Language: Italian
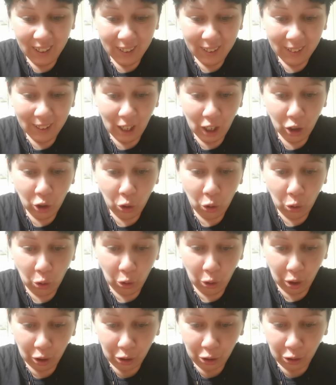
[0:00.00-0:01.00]
nel
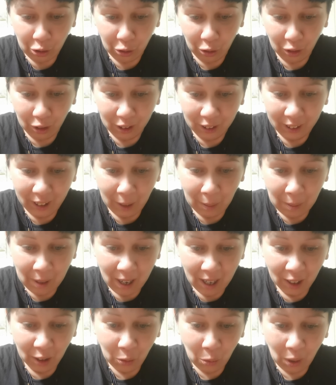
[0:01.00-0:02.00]
corso dei
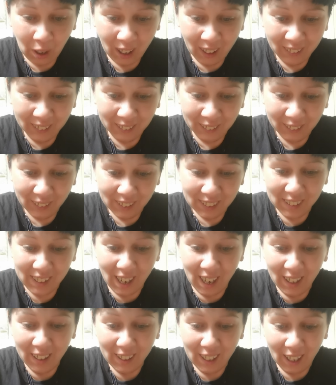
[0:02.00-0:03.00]
miei
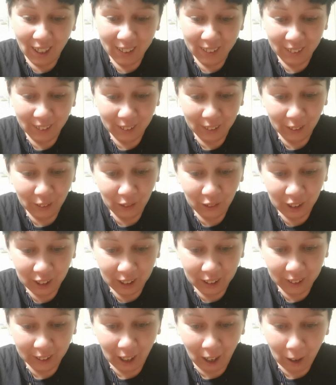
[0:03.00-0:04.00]
46 anni di
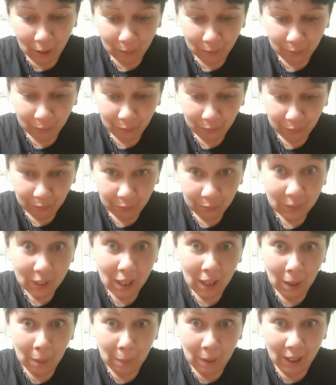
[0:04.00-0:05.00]
vita
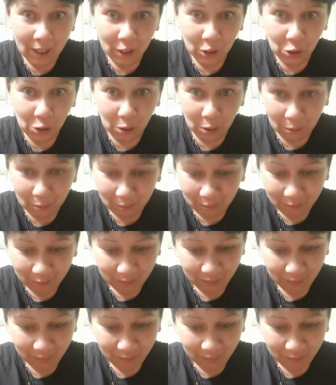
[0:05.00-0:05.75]
e mezzo,